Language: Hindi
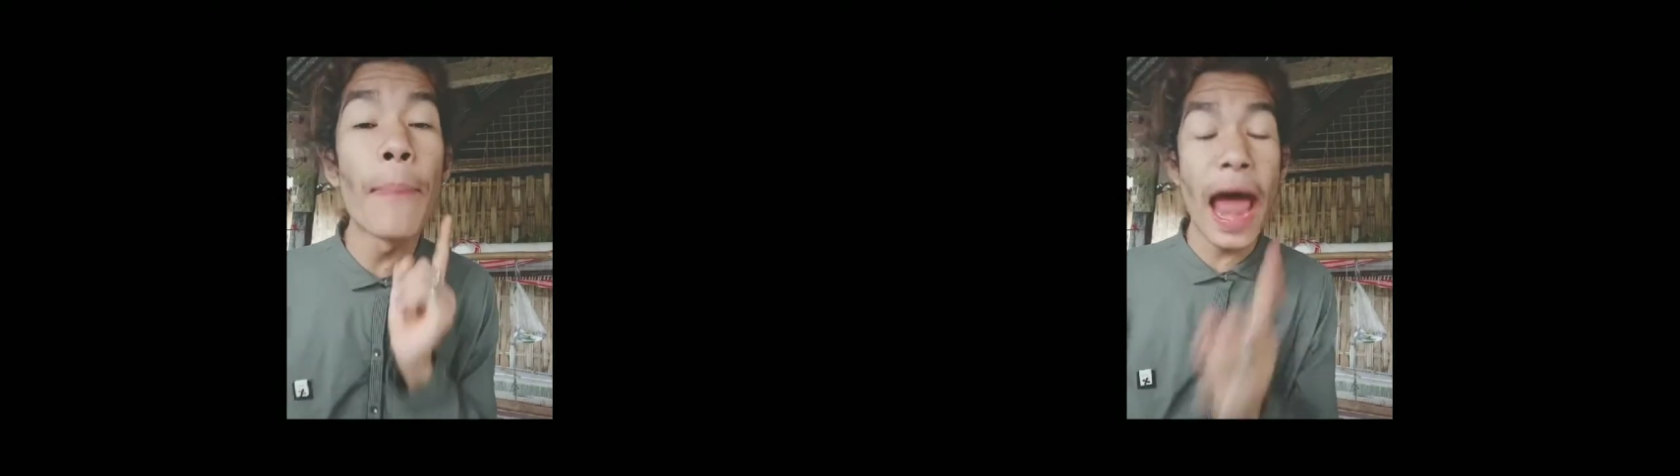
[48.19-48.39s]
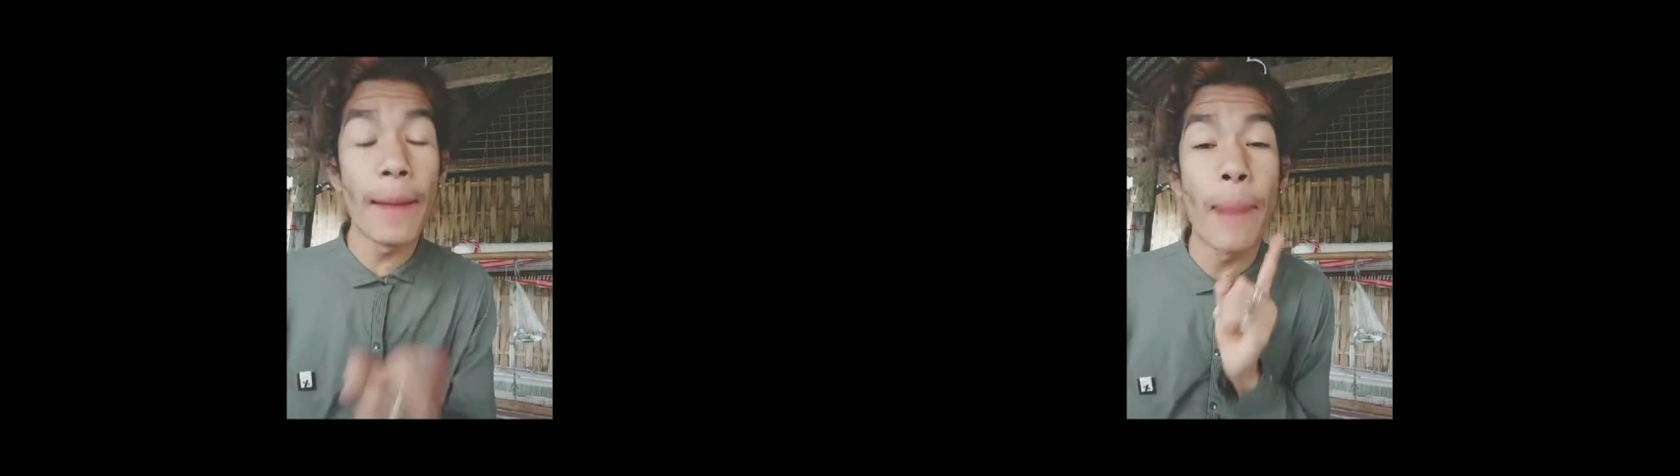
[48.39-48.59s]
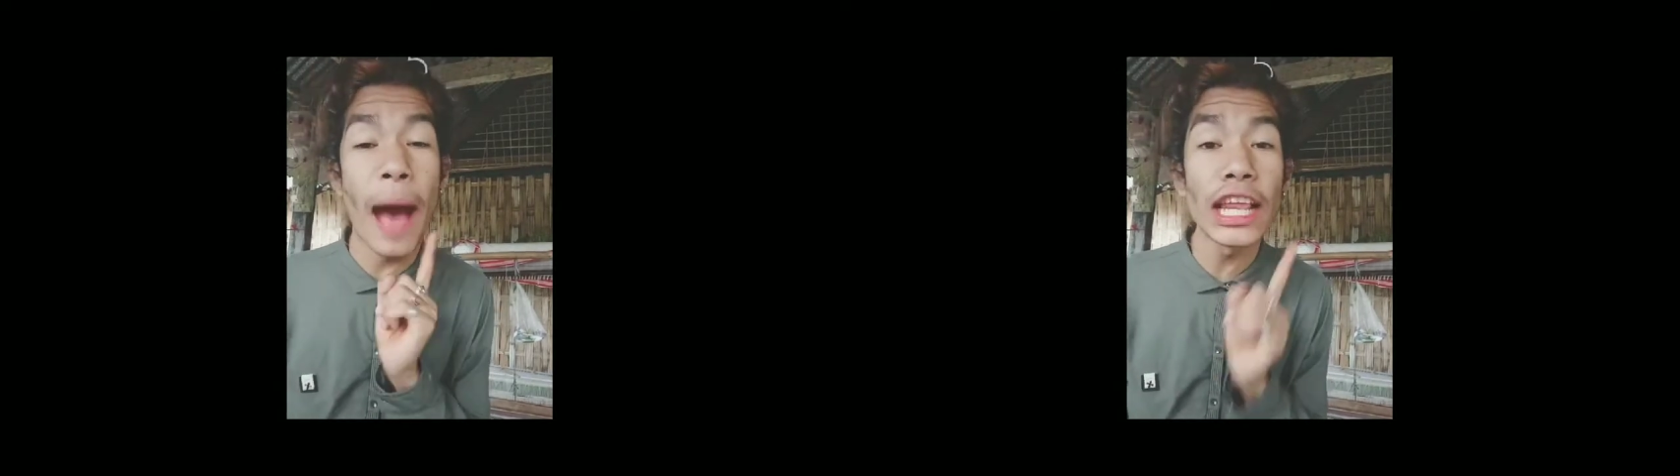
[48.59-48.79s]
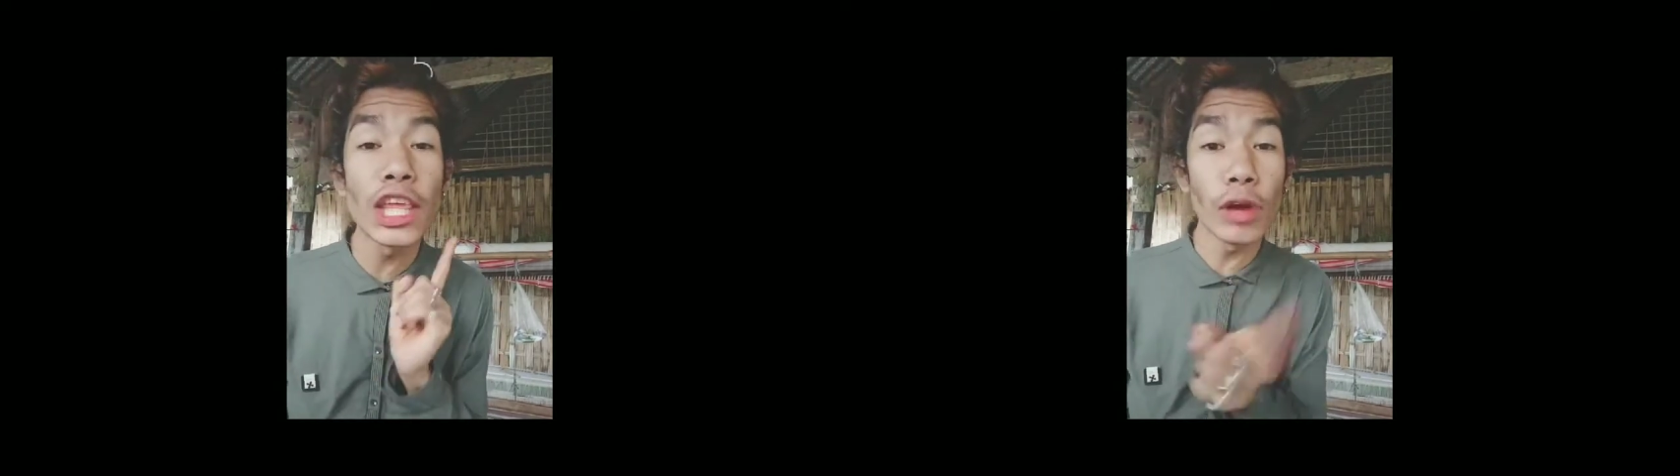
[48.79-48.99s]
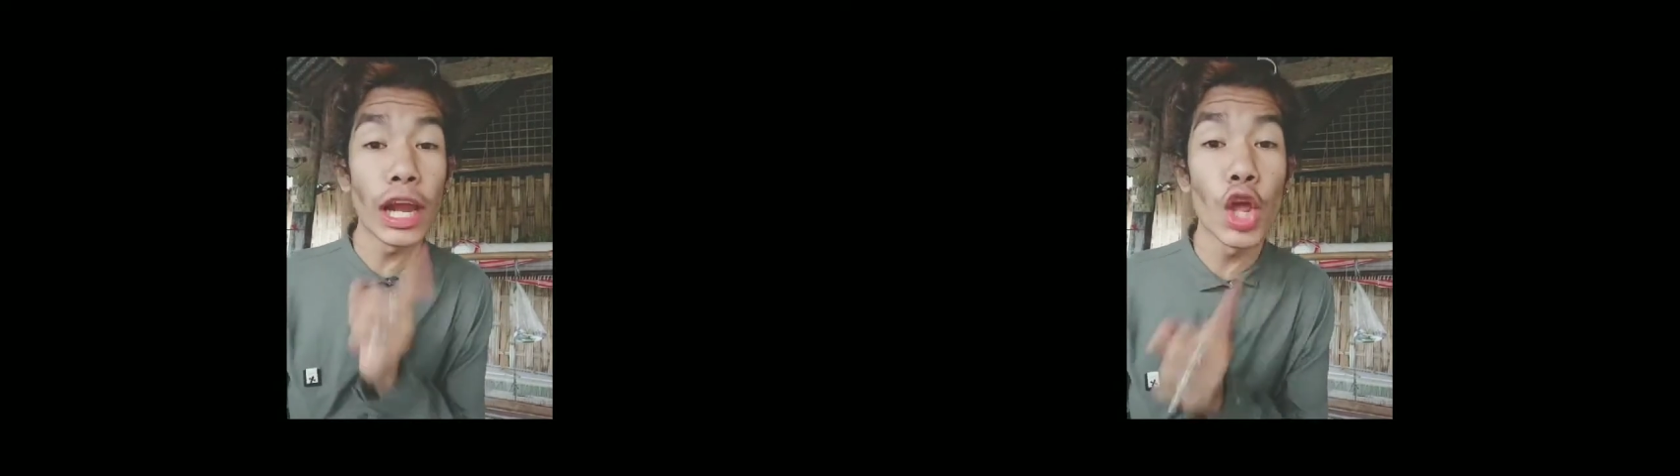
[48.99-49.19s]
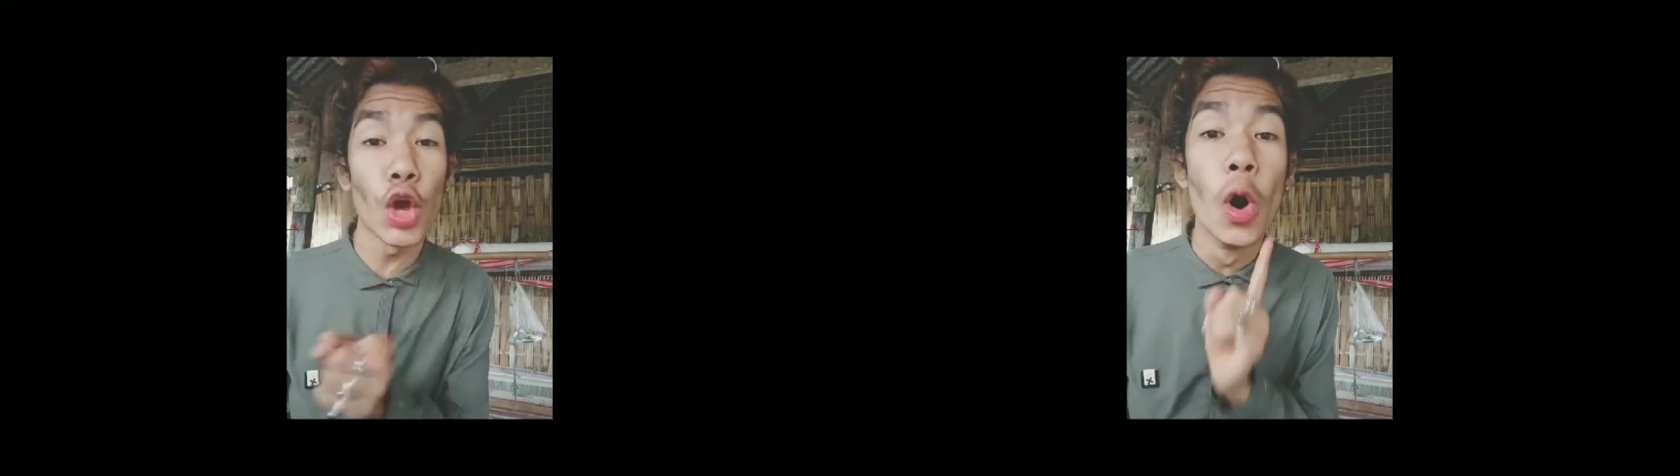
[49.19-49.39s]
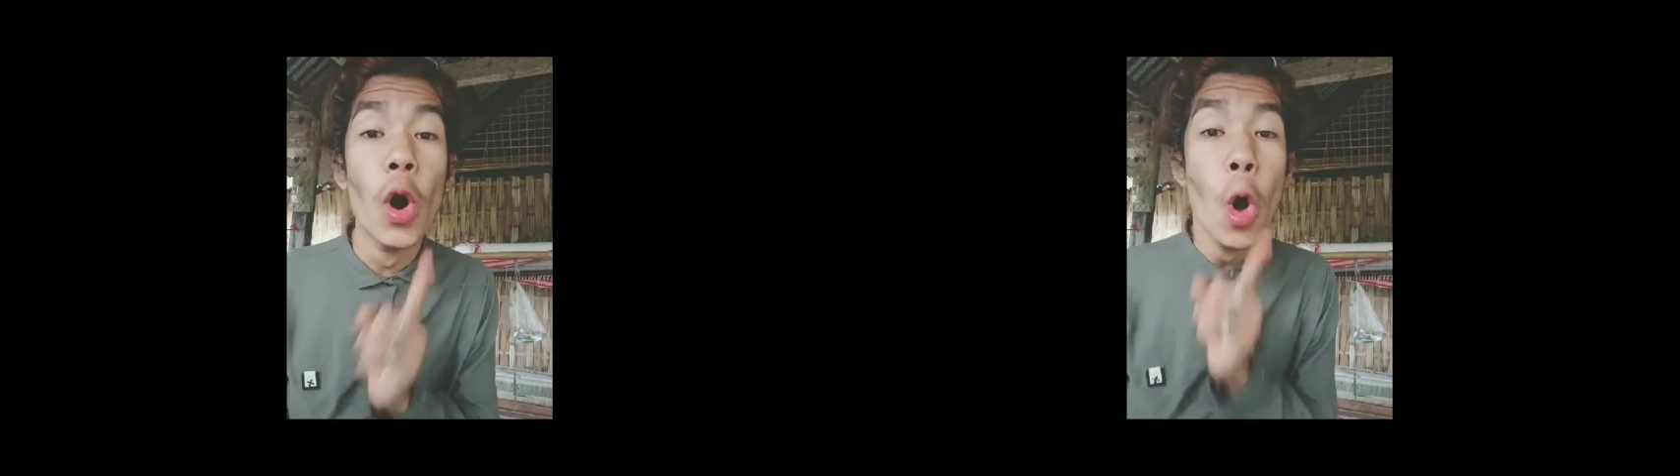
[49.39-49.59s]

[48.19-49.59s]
वायरल क्यों कर रहे हो